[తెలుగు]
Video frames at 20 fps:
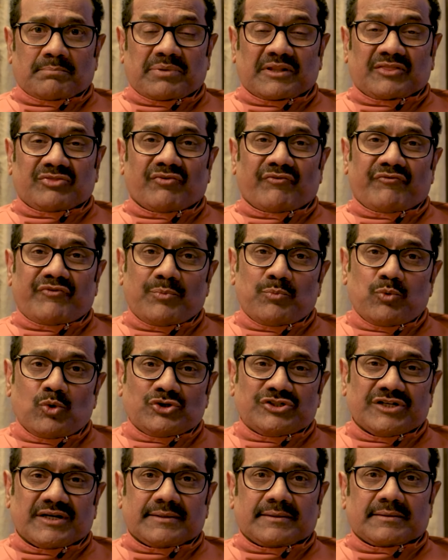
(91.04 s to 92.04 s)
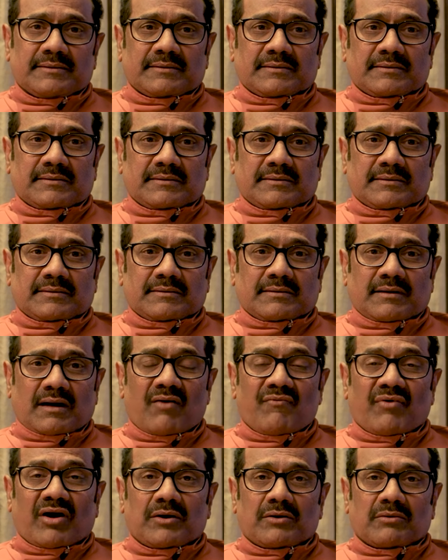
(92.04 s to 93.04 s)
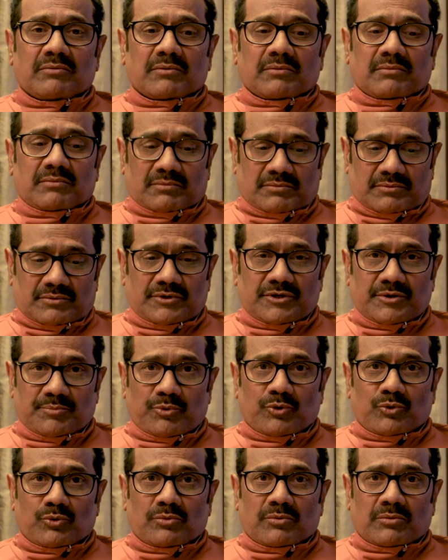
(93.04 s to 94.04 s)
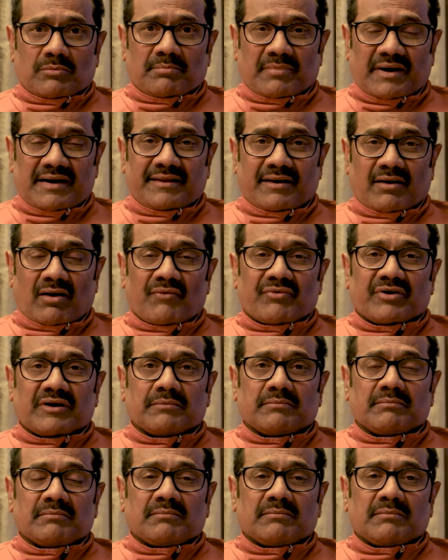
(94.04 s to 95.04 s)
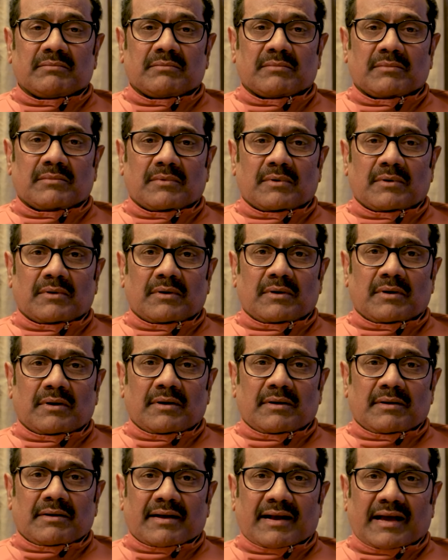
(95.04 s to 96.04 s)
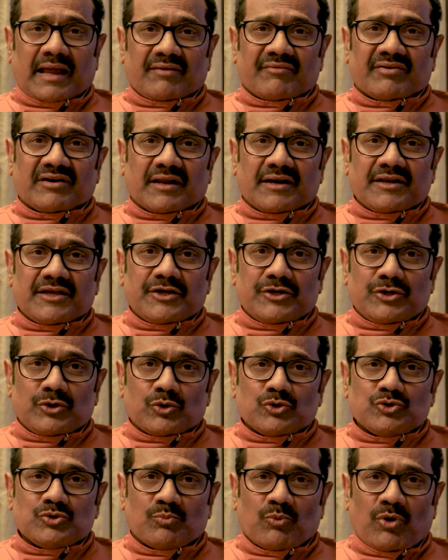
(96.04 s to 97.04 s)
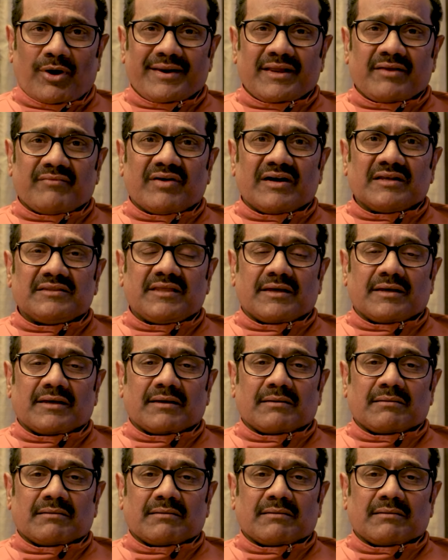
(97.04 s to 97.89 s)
పద్మ విభూషణ్ అవార్డు ఇప్పుడు మళ్ళీ రావటం కలవటానికి ఈరోజు మార్నింగ్ వెళితే